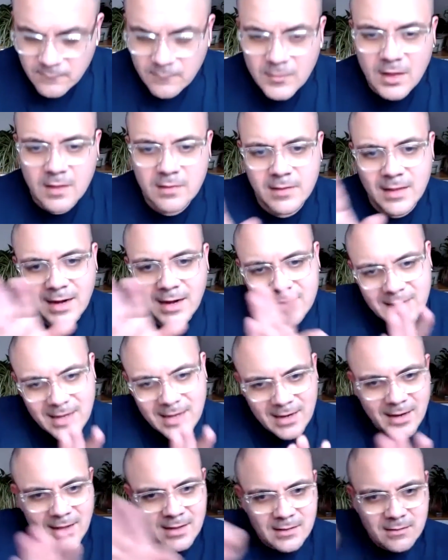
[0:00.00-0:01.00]
la
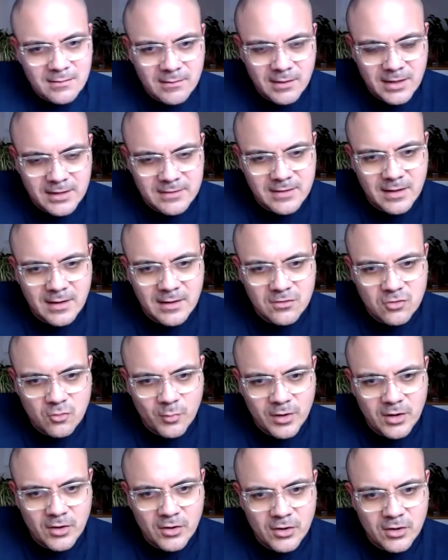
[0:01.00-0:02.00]
tecla en la esquina
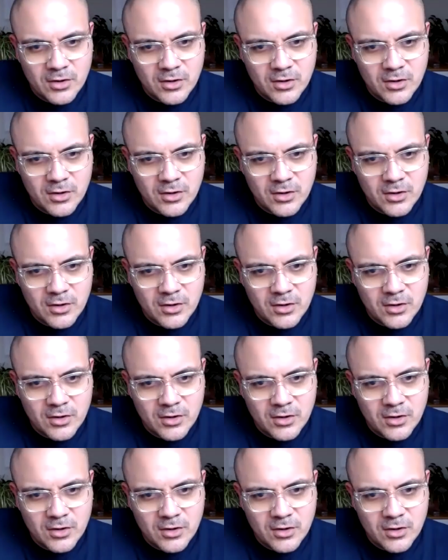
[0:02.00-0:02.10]
superior